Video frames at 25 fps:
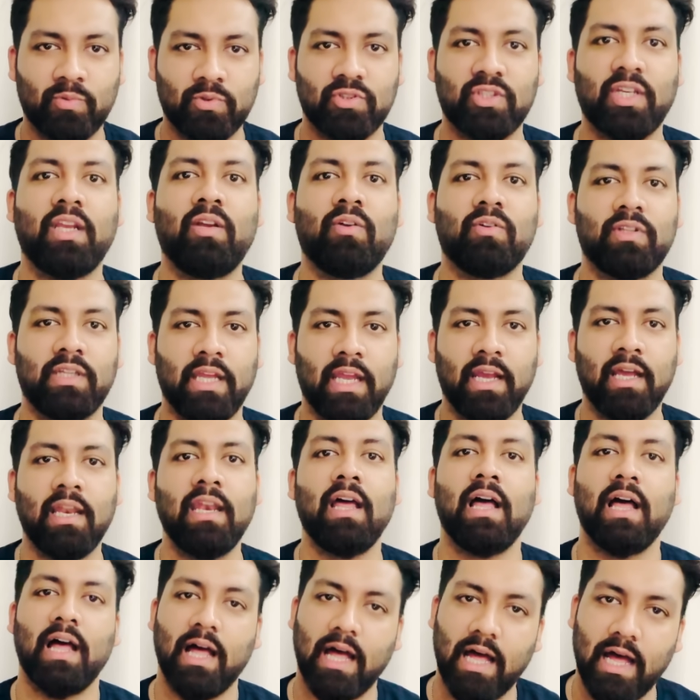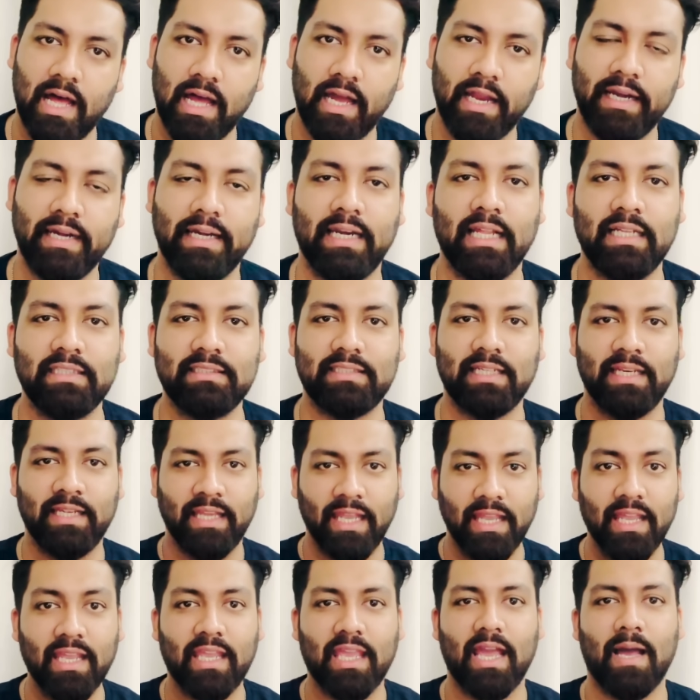वो सही हो जाएगा ना हाँ इंटेंशन
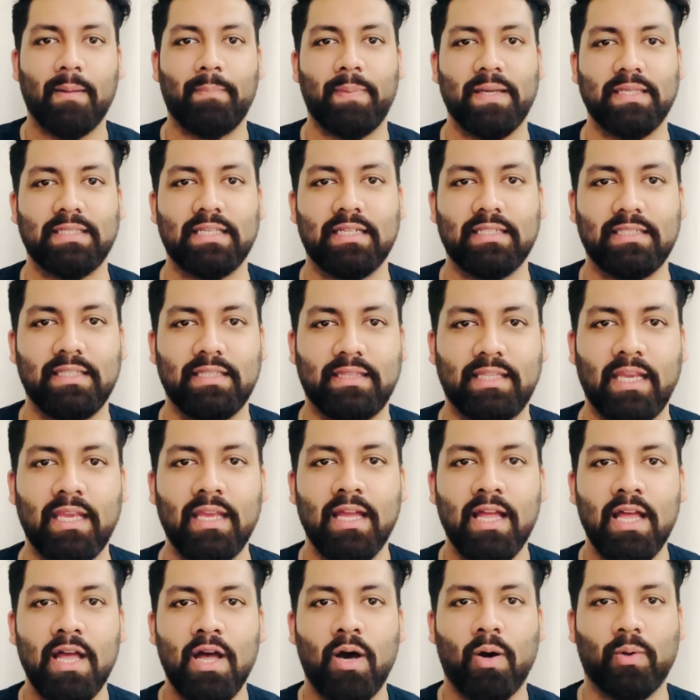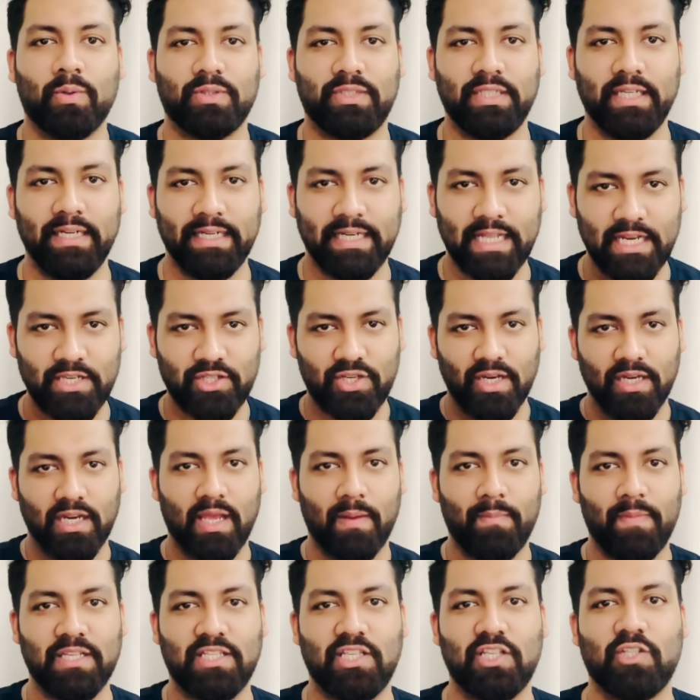ये कि आप पैसा जीते और उसी इंटेंशन के
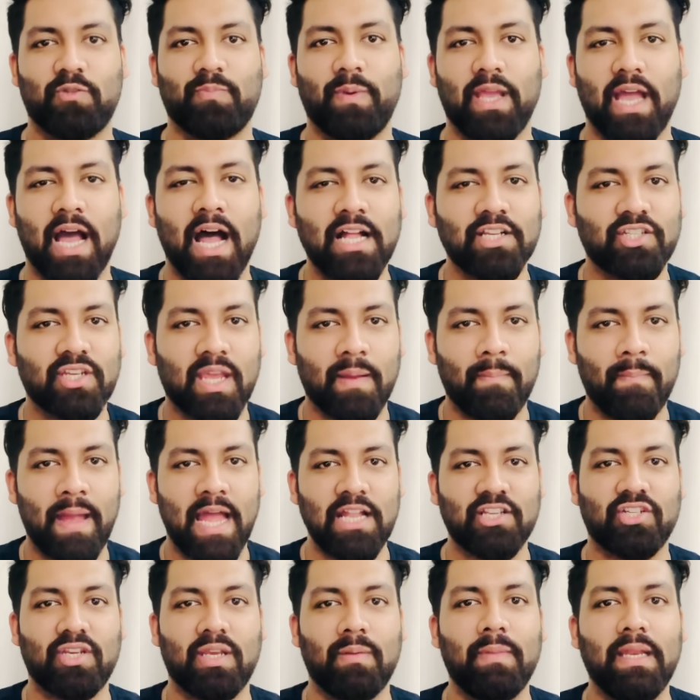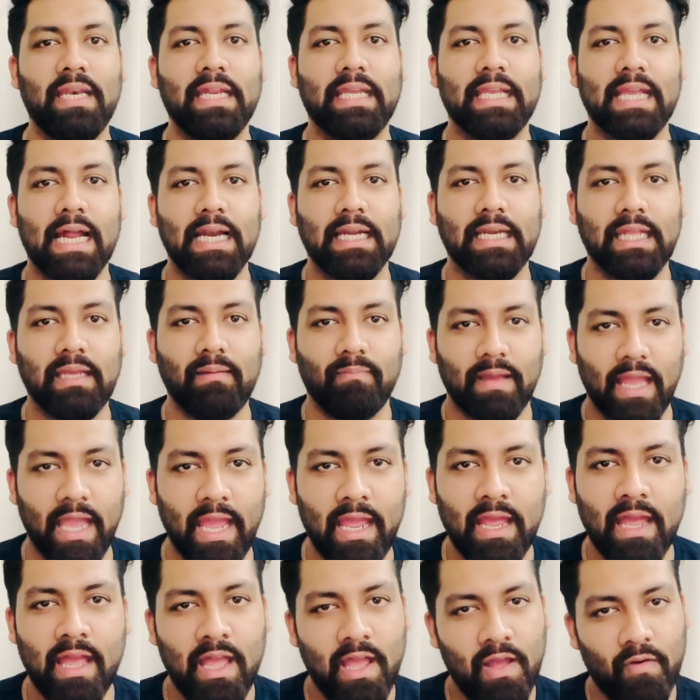बेसिस पे आज के मैच की मेरी क्या टीम है
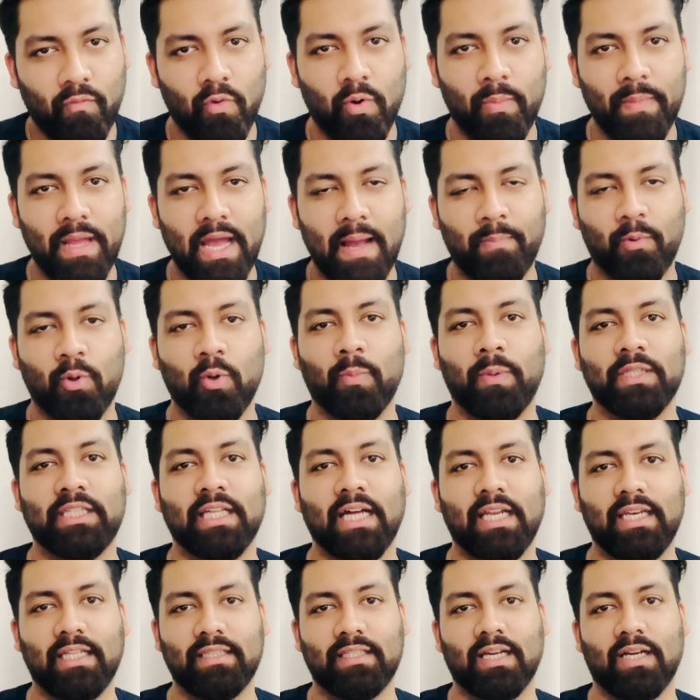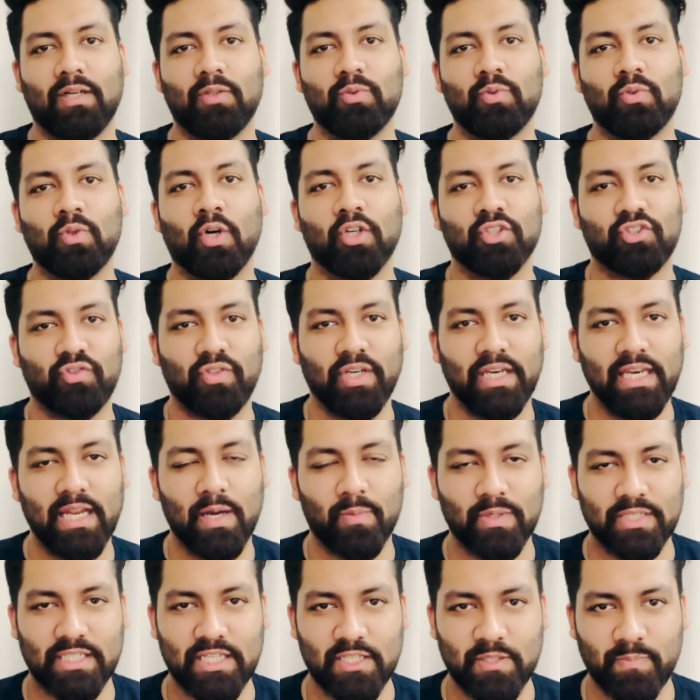वो मैं आपको बता देता हूँ ऑस्ट्रेलिया
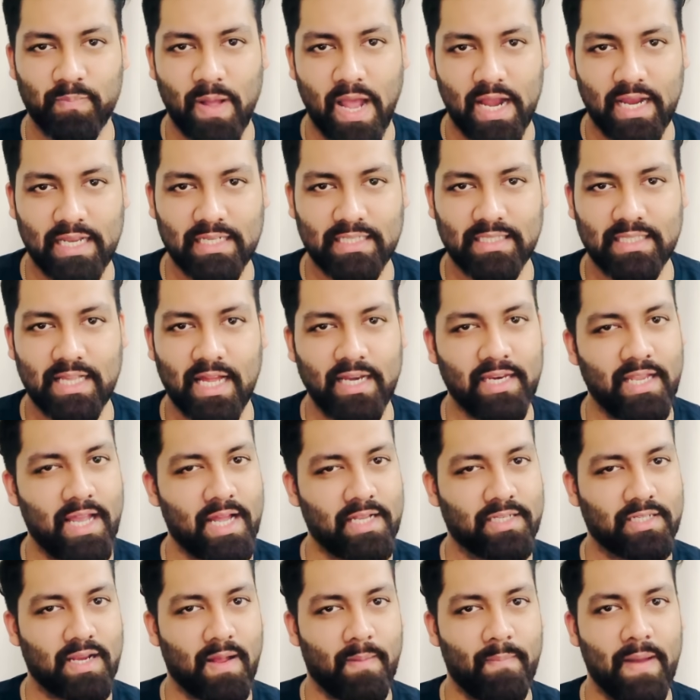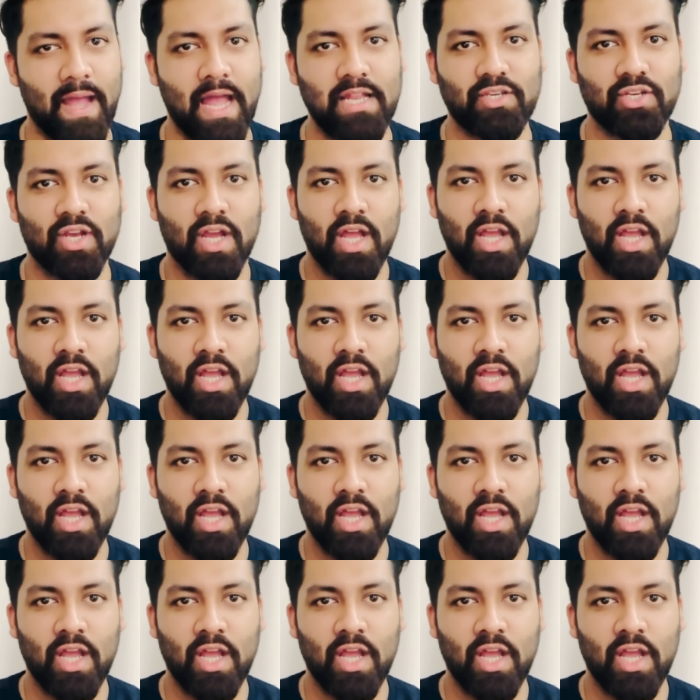वर्सेज पाकिस्तानी आज का मैच